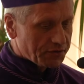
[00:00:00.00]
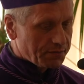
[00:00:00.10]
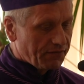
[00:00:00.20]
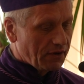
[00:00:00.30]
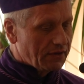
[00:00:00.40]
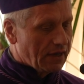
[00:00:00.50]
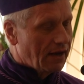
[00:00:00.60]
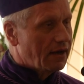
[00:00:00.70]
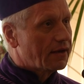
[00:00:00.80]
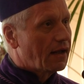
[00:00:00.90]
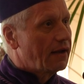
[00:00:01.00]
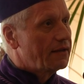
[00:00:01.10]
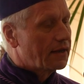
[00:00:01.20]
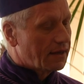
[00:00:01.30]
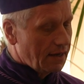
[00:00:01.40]
Pozbawiona
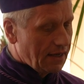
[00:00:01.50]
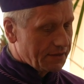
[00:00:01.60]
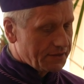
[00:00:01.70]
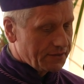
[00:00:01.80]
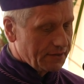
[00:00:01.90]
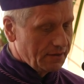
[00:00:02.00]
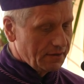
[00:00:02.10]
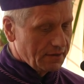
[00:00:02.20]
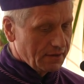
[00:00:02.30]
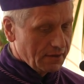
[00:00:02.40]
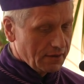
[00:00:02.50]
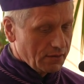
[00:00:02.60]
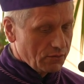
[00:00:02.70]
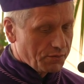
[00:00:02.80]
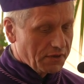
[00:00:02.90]
realnych relacji
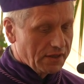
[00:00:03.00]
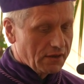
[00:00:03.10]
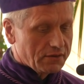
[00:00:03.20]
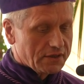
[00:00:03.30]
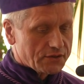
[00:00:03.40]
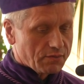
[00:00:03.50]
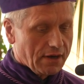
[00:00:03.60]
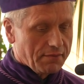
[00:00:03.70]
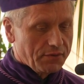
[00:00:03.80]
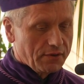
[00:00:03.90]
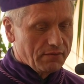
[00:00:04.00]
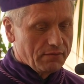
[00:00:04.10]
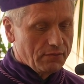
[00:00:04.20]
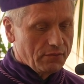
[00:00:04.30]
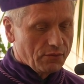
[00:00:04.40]
lub kiedy one
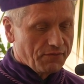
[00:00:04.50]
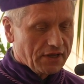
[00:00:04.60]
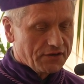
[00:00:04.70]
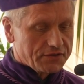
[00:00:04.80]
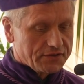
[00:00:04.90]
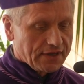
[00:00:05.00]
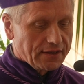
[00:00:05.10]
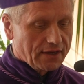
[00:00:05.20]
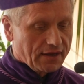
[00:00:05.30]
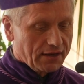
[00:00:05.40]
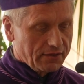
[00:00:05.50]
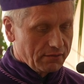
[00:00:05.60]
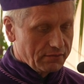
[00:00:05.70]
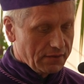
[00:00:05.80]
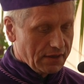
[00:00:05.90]
słabną lub wręcz
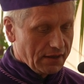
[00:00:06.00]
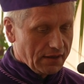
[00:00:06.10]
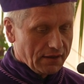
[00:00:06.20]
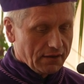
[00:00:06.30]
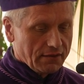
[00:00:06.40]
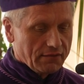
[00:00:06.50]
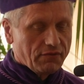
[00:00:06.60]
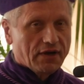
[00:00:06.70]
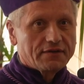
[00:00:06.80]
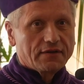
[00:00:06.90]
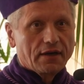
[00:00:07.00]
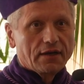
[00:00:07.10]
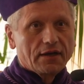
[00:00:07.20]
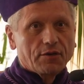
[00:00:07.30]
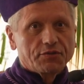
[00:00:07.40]
zanikają,
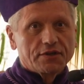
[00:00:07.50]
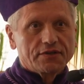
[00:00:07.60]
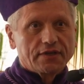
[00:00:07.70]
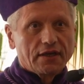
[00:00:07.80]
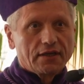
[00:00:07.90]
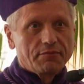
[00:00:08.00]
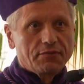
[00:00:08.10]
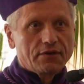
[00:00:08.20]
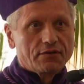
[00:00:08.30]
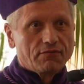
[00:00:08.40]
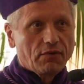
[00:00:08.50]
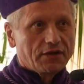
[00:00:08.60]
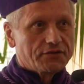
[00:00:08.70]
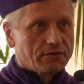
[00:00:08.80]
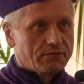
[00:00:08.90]
władza przestaje być
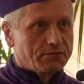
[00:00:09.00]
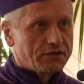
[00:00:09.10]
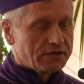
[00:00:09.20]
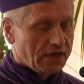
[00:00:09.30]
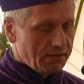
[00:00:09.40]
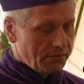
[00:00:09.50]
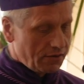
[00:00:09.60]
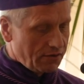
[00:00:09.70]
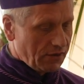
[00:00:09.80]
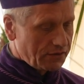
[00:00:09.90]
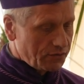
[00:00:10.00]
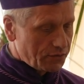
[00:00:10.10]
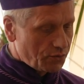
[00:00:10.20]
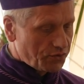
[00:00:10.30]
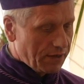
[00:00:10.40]
władzą, przestaje być władzą
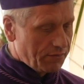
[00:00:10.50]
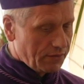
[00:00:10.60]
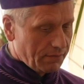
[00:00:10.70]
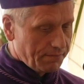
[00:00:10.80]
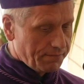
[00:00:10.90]
służebną.